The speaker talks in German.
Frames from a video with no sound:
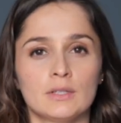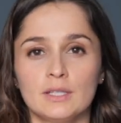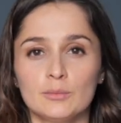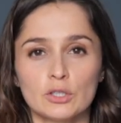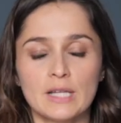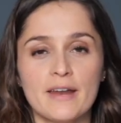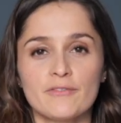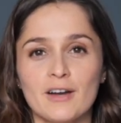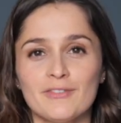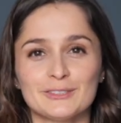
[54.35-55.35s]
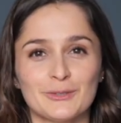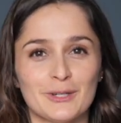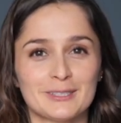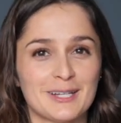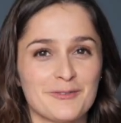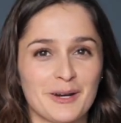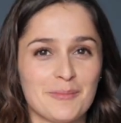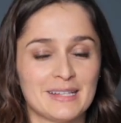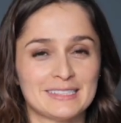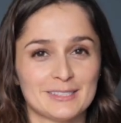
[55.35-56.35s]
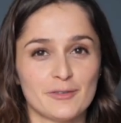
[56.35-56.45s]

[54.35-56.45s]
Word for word: Nehmt euch einfach, was euch davon am besten